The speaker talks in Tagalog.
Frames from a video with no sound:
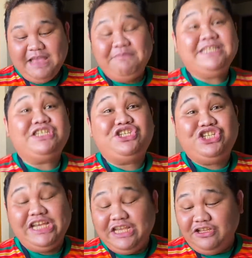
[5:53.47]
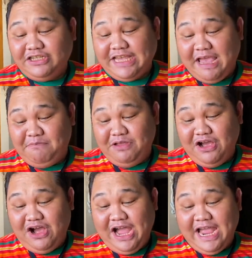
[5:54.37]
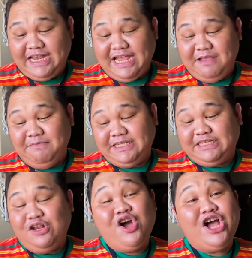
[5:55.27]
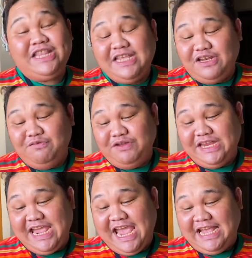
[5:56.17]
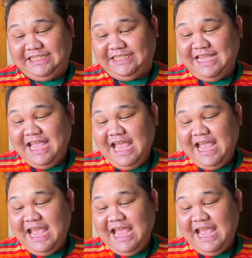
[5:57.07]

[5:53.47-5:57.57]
kay Miss Jean Eusebio, and kay Miss Lodi Nunez